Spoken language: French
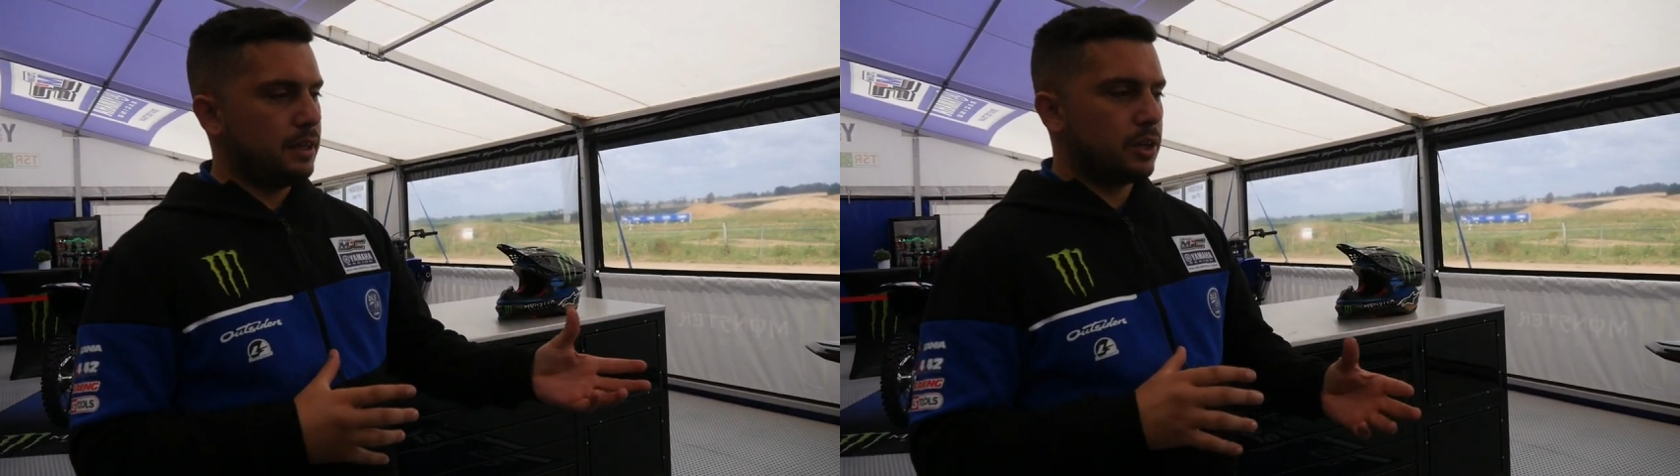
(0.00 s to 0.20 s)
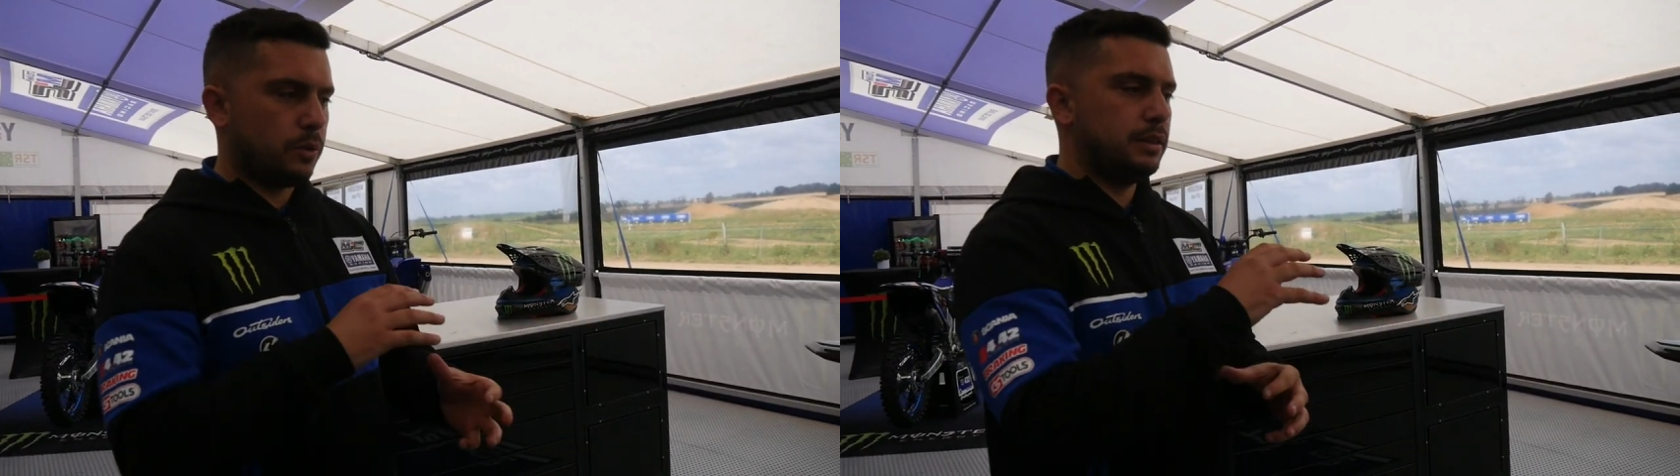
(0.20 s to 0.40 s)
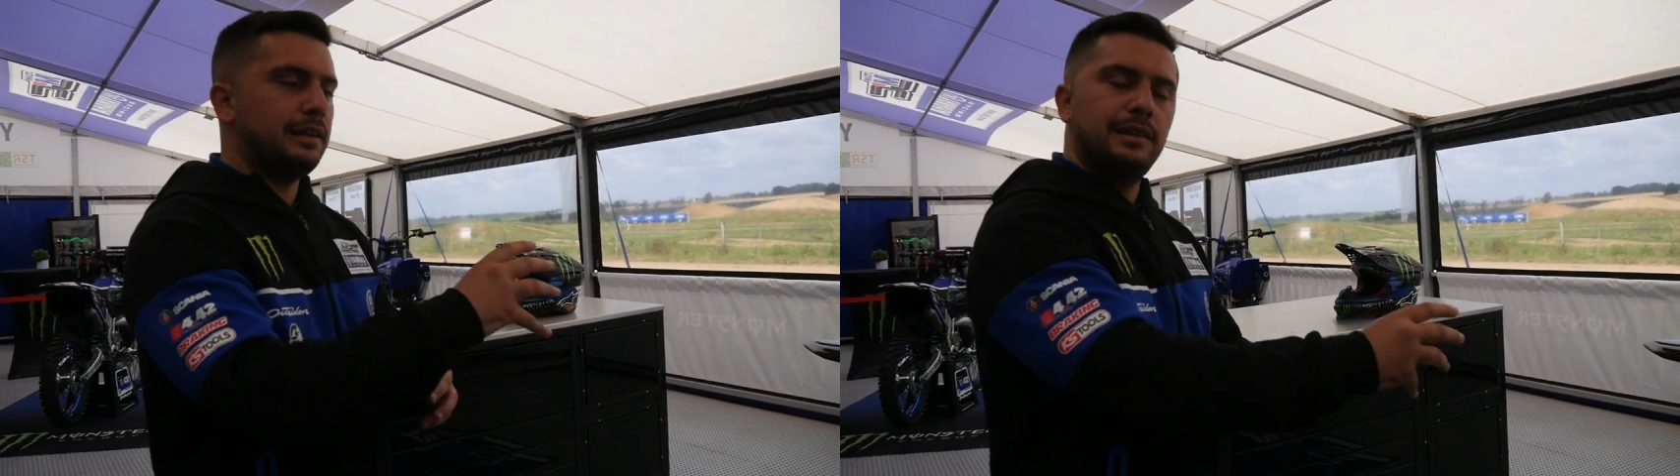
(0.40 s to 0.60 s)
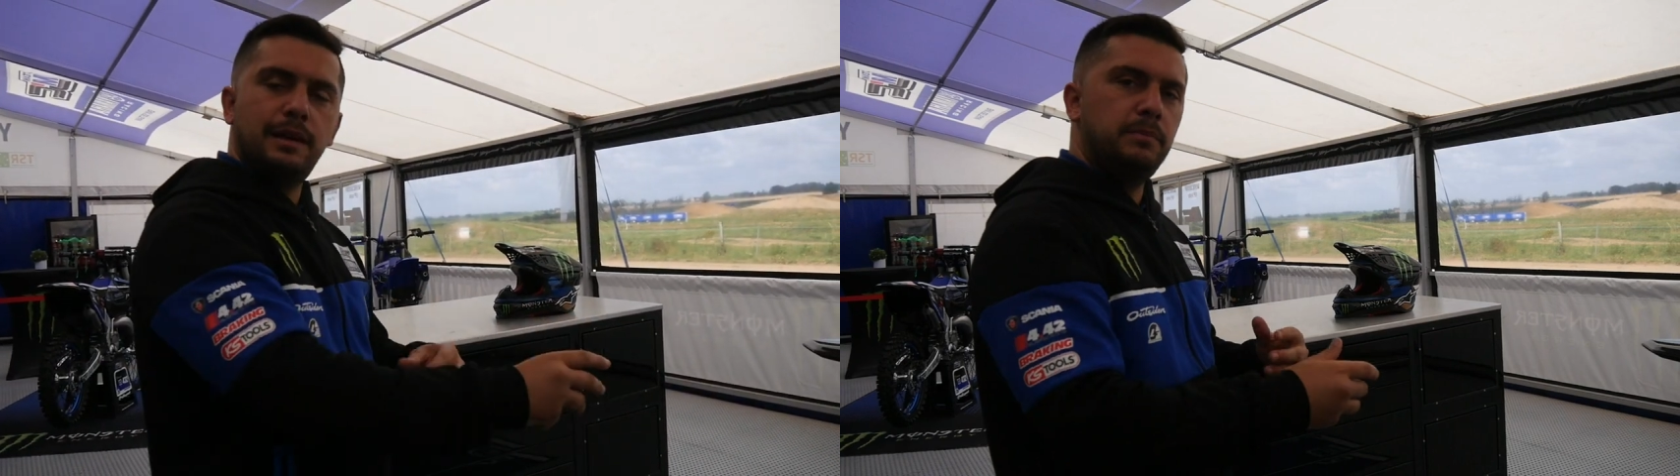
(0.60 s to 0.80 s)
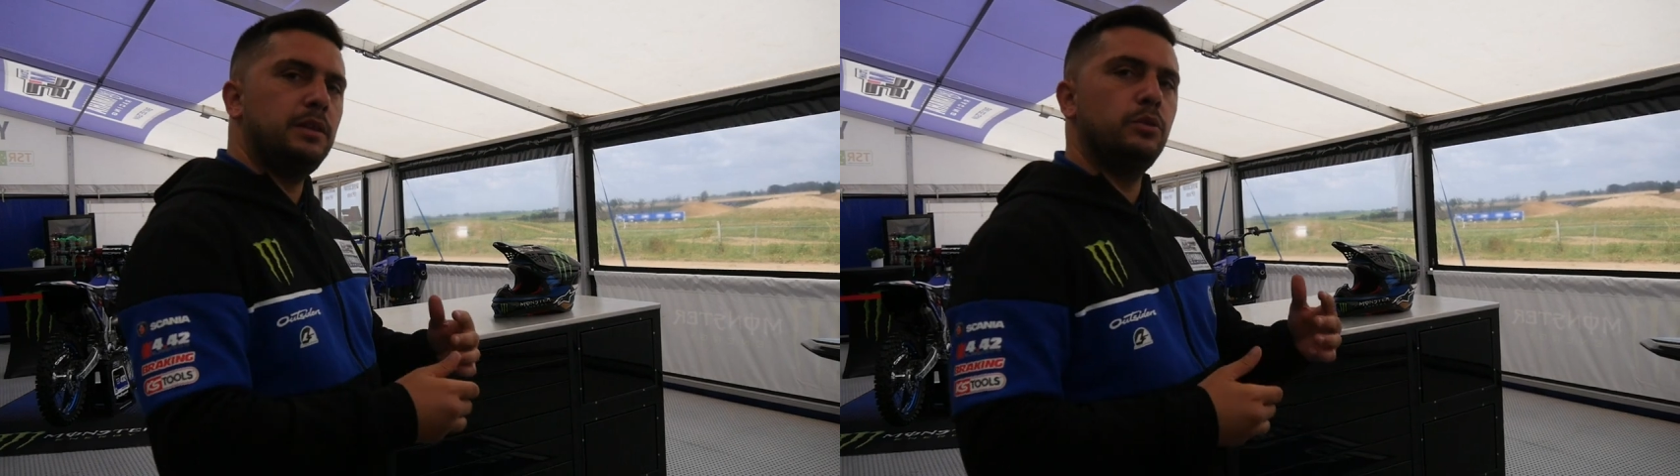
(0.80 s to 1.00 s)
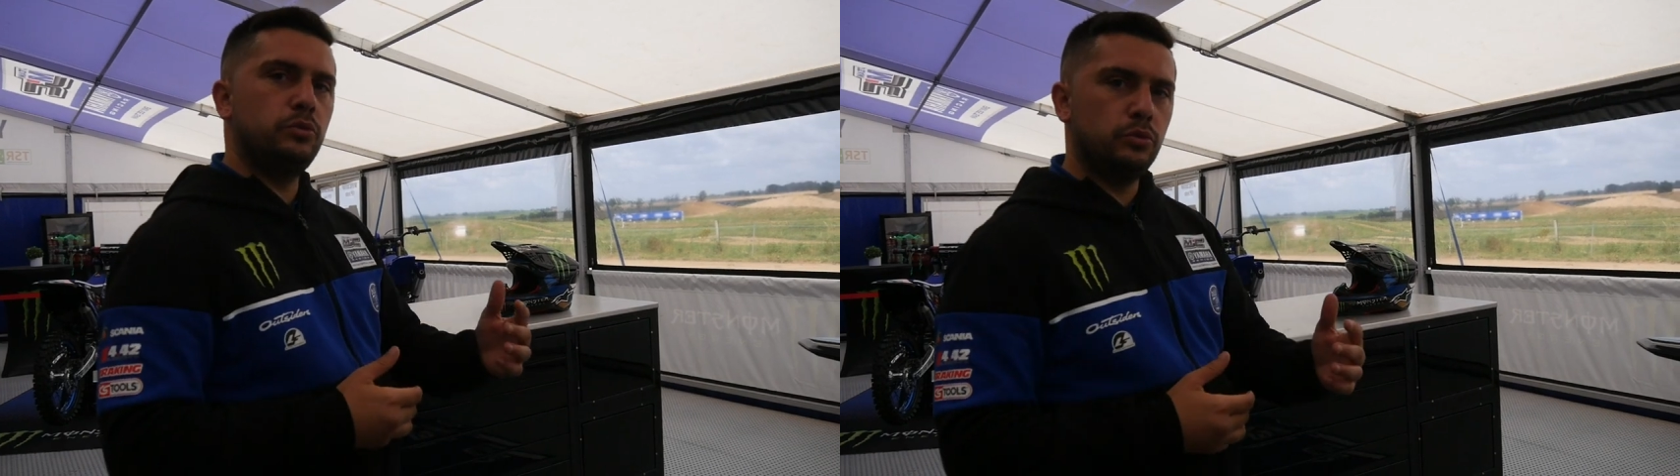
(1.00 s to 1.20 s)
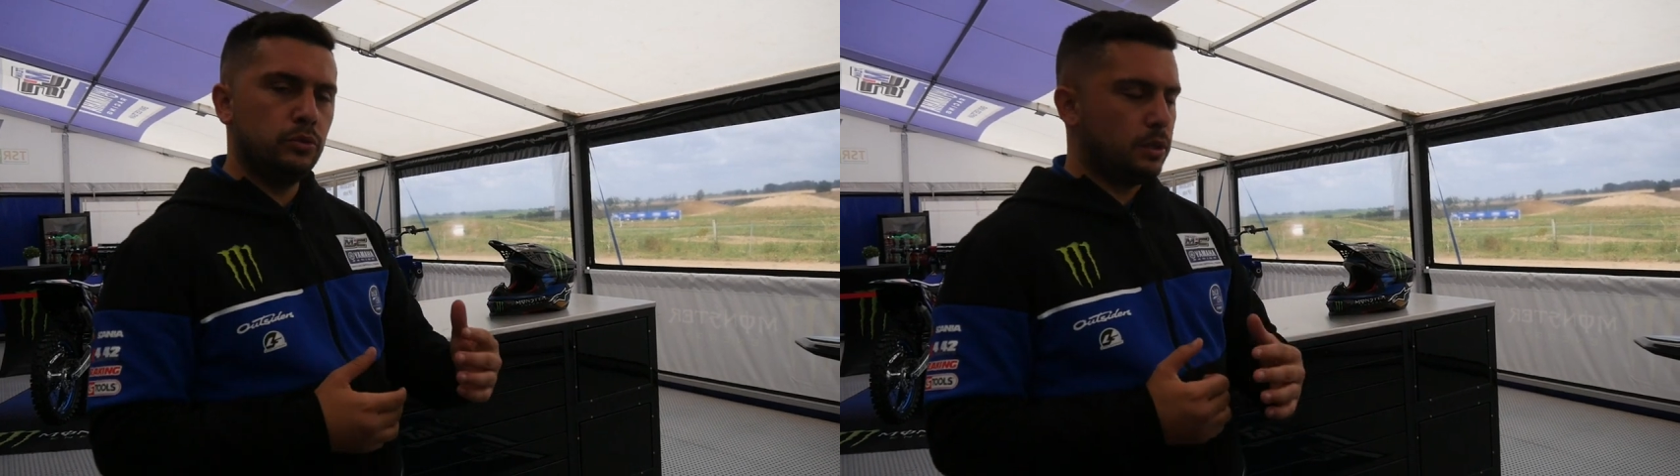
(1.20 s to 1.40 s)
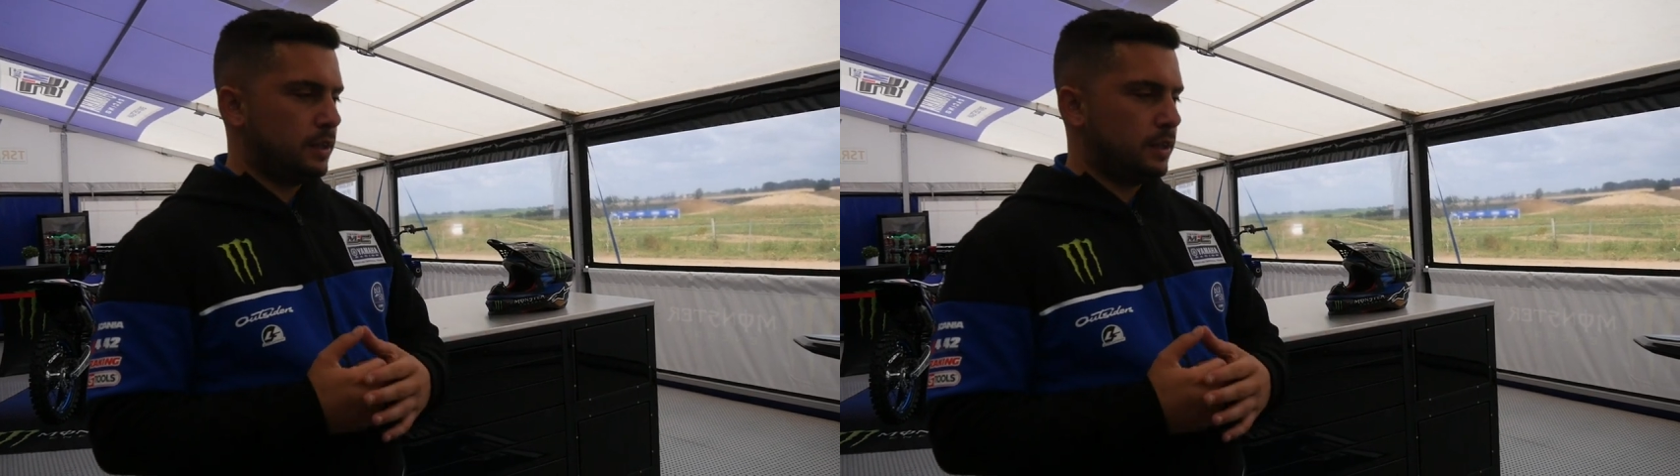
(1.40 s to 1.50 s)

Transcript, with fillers: qui ont été adaptées dessus.